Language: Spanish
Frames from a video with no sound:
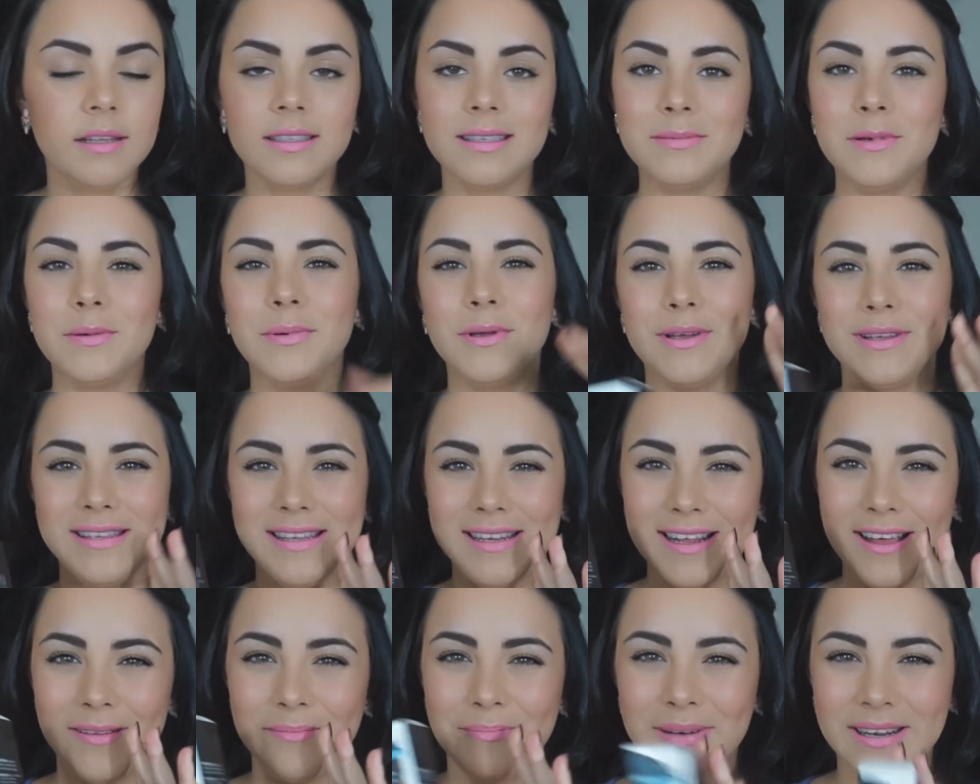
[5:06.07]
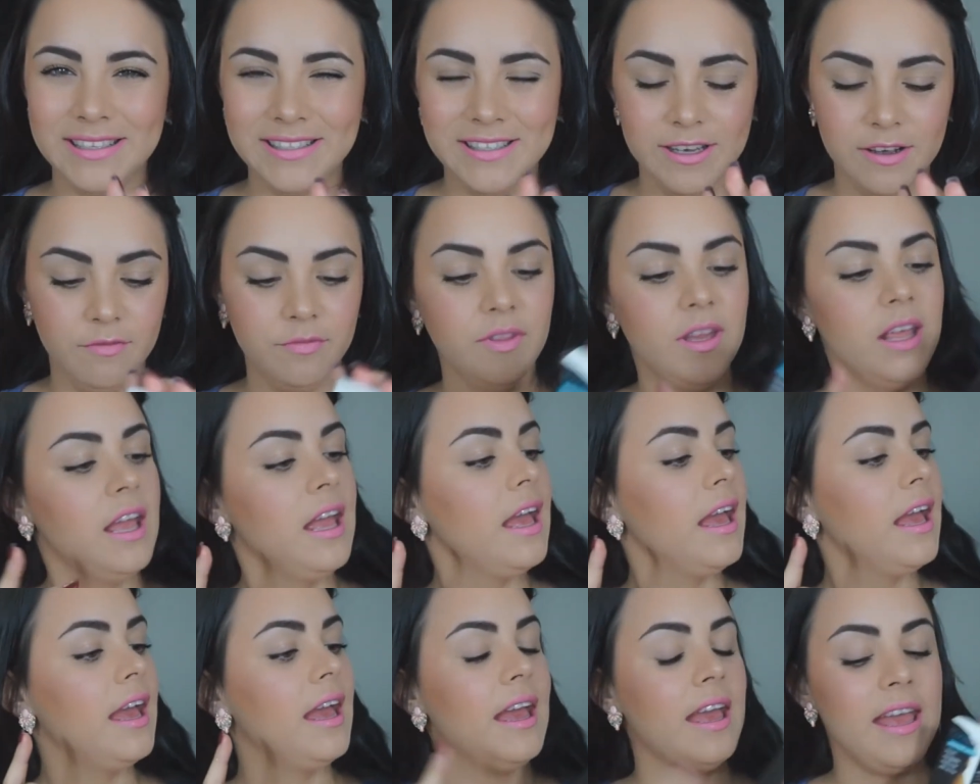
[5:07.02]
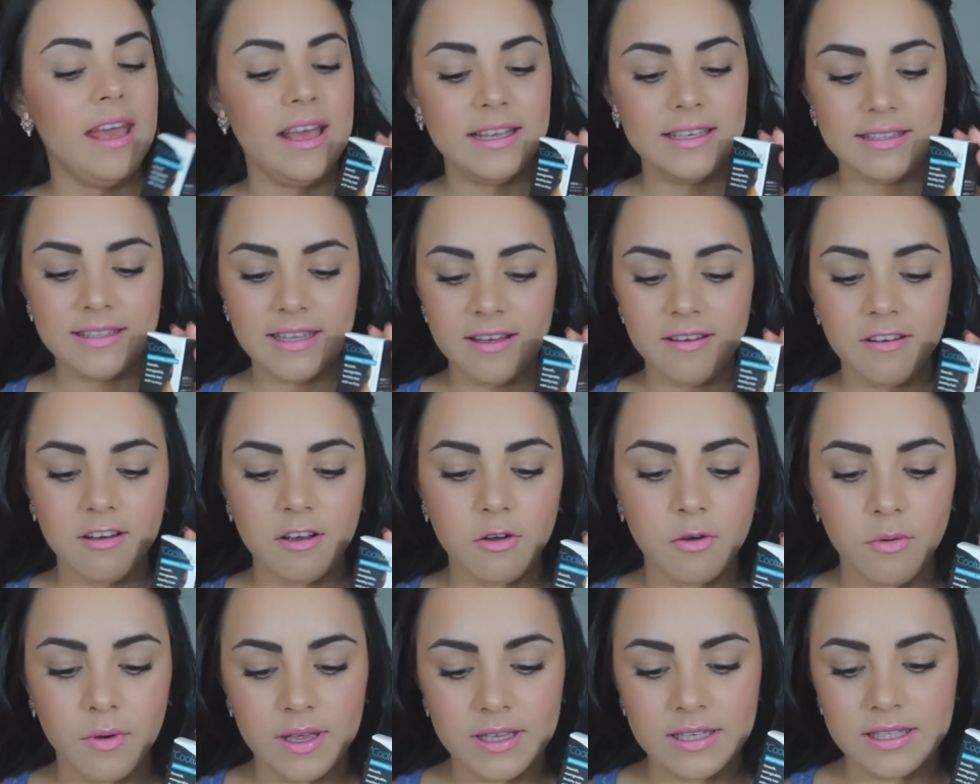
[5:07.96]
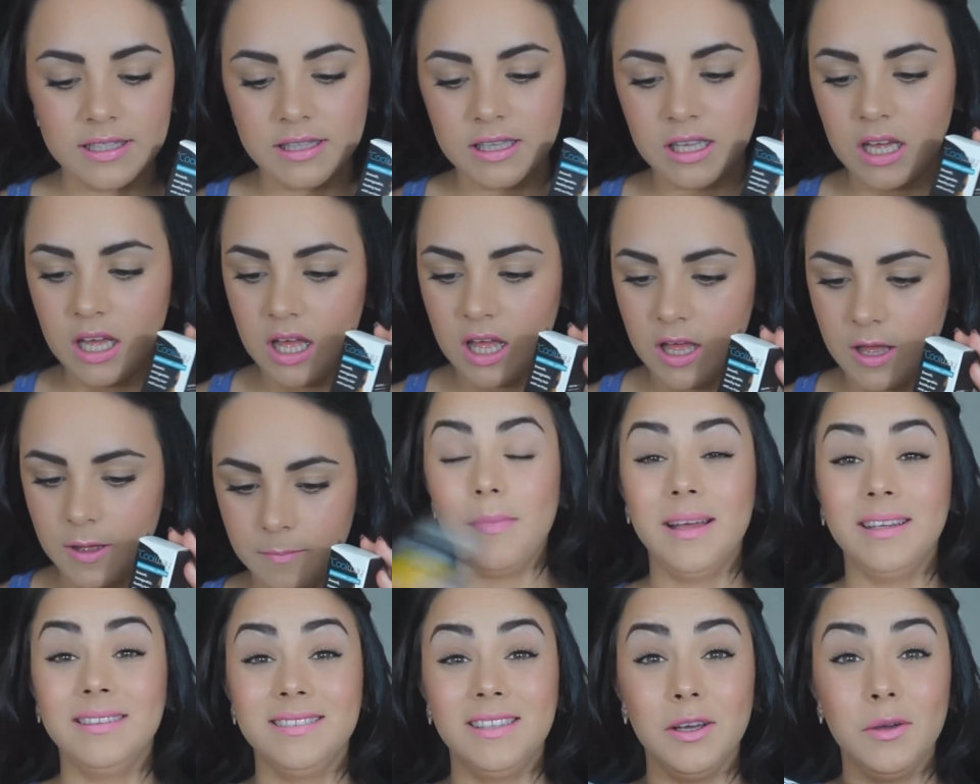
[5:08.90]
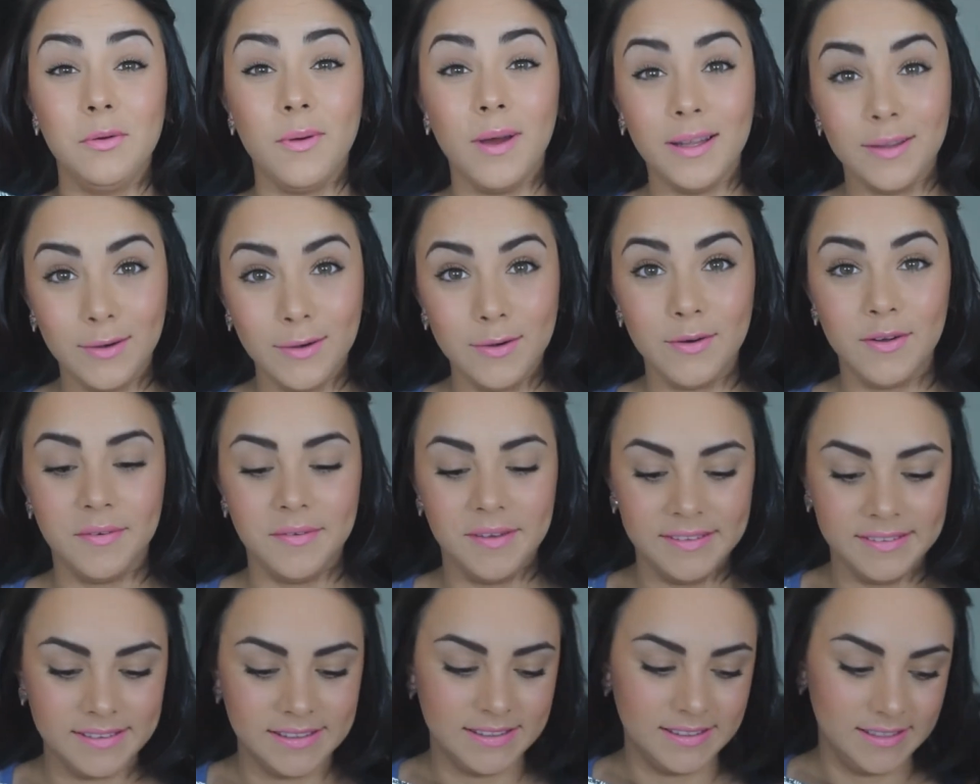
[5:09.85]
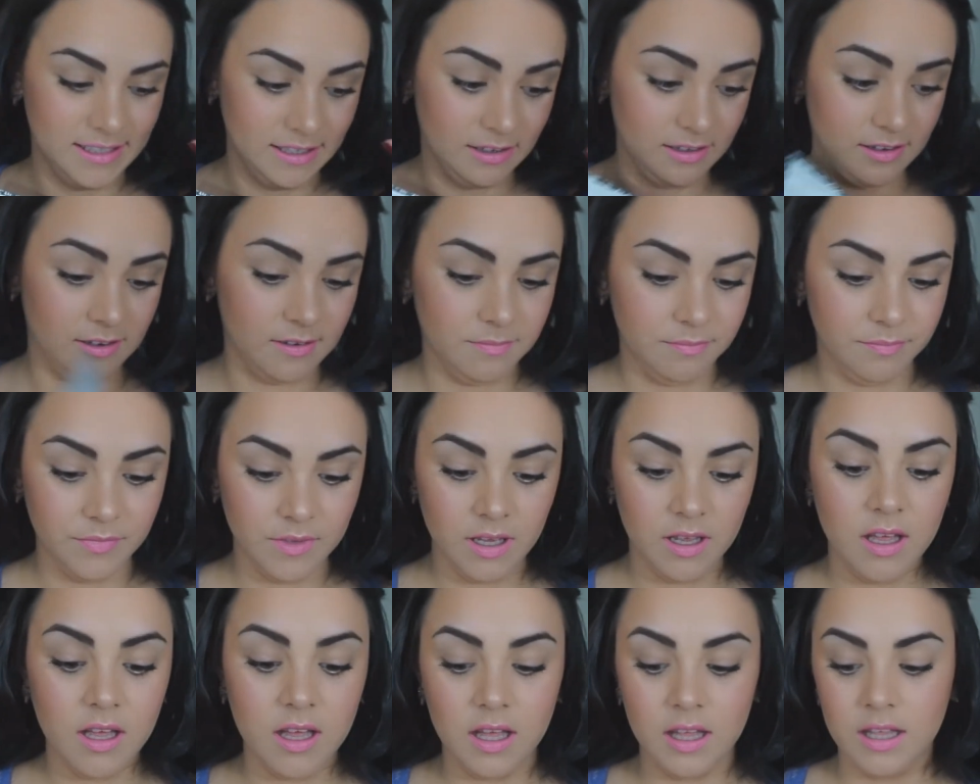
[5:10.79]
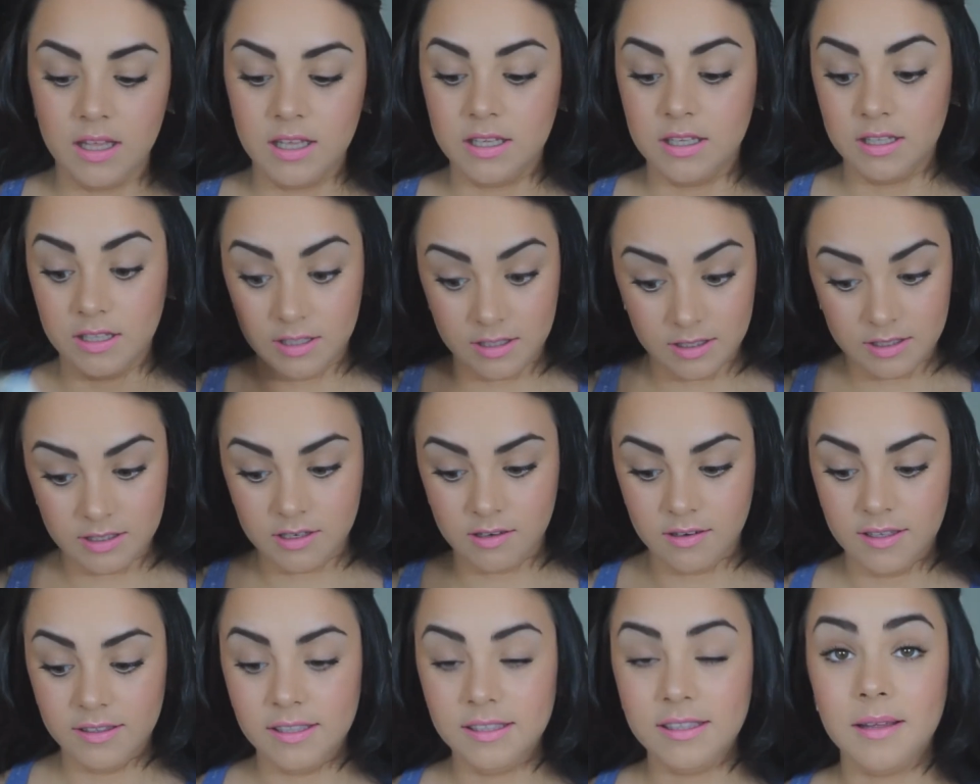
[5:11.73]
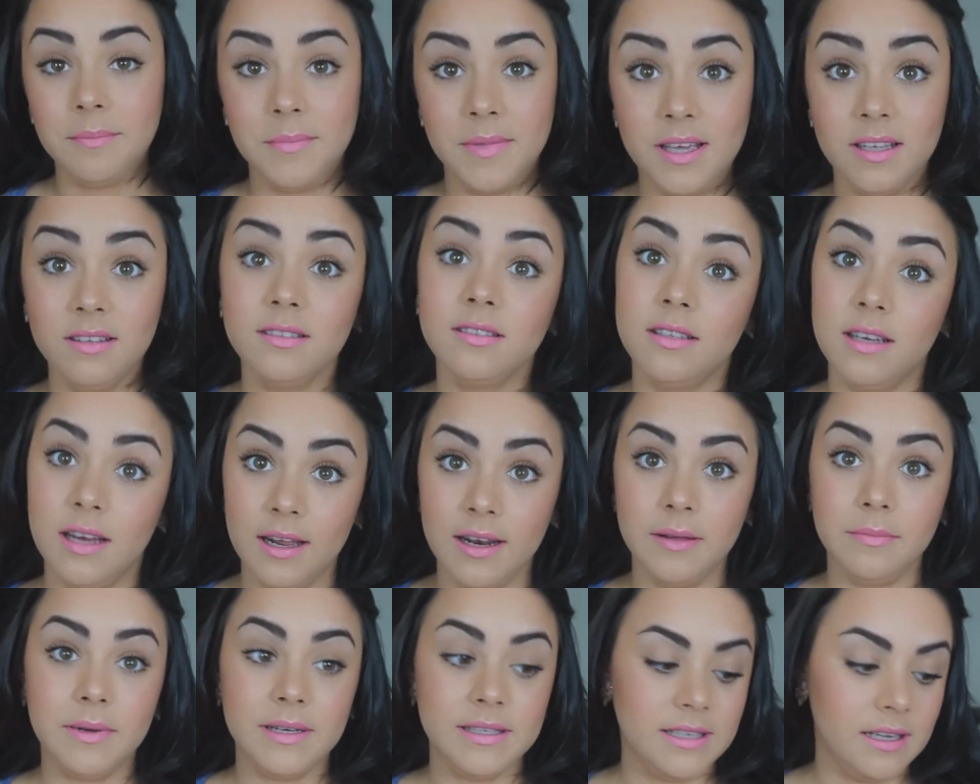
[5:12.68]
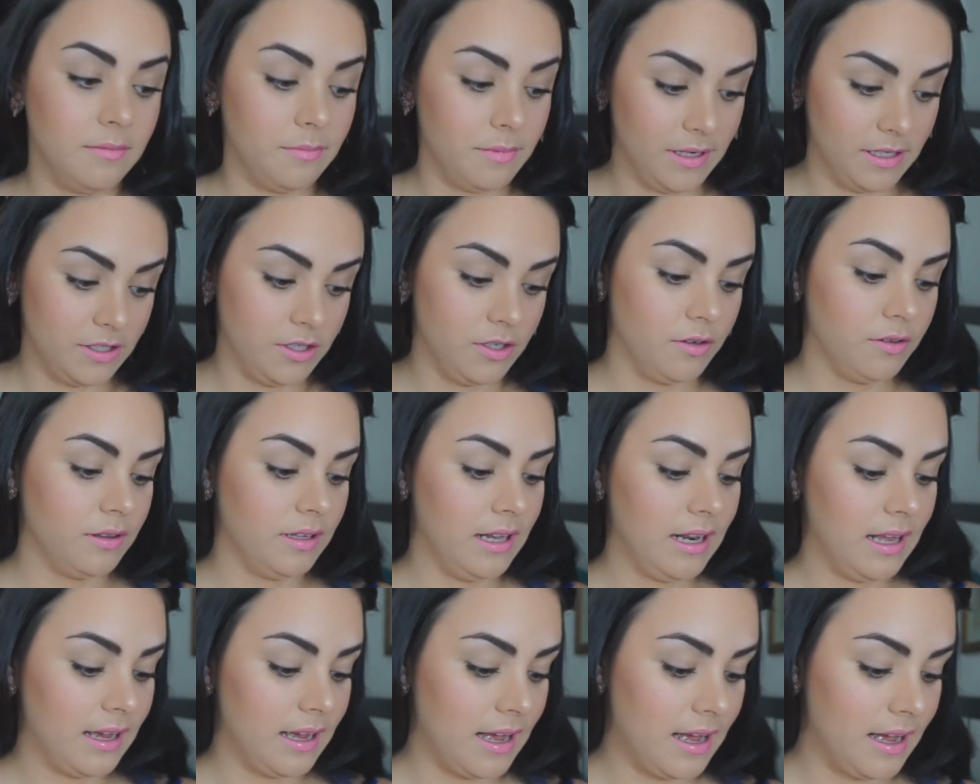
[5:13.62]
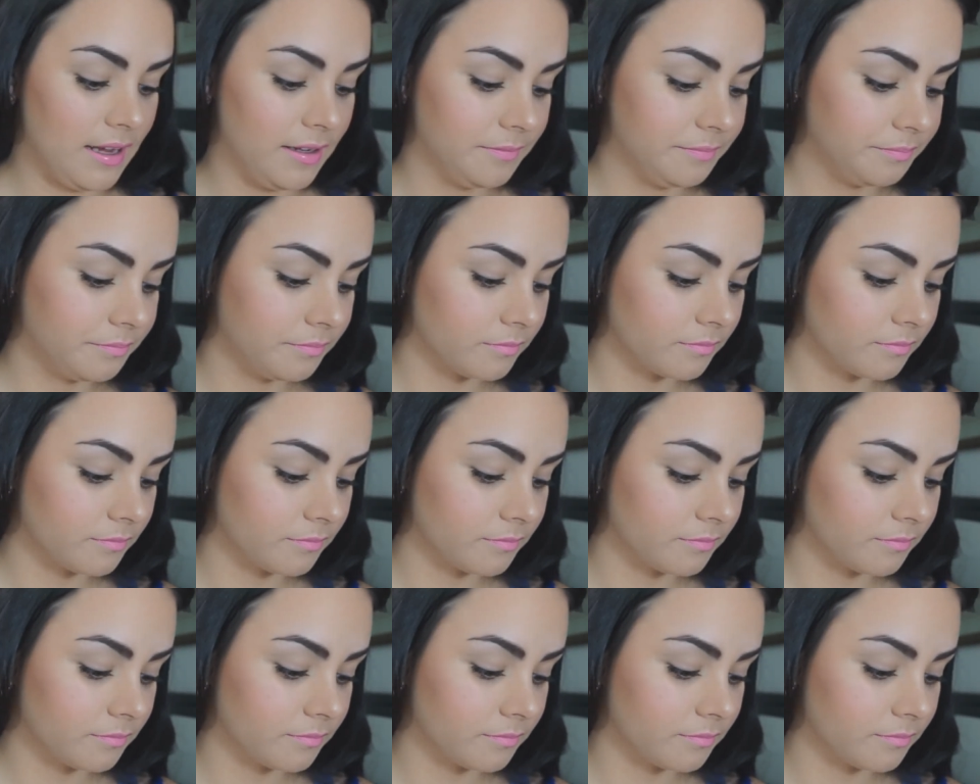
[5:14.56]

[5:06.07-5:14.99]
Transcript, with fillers: Se me olvidó decirles el precio. Este cuesta $24.95. este también ya le pasa el precio de la caja.